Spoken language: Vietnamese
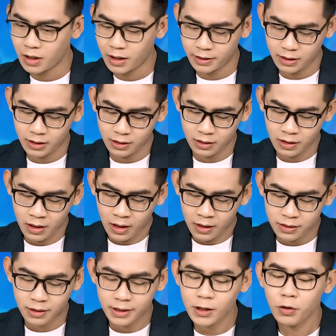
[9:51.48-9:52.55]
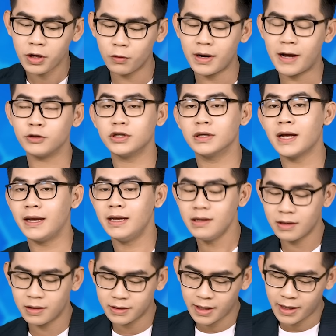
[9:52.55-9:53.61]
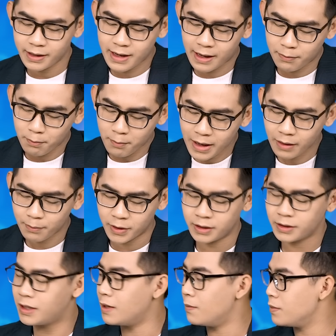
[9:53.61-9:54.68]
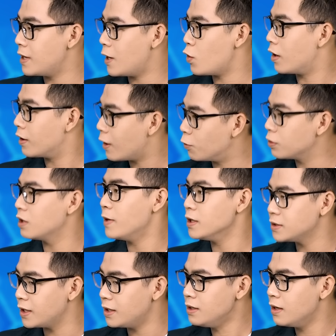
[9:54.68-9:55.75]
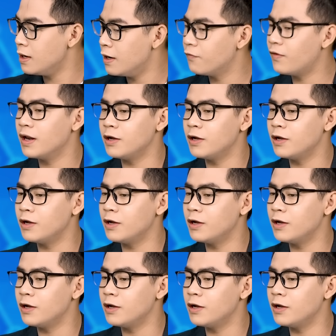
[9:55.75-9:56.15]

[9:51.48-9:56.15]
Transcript: thời thì những cái dấu hiệu nào cho thấy cơ thể đang mắc bệnh tim giai đoạn đầu thưa bác sĩ, và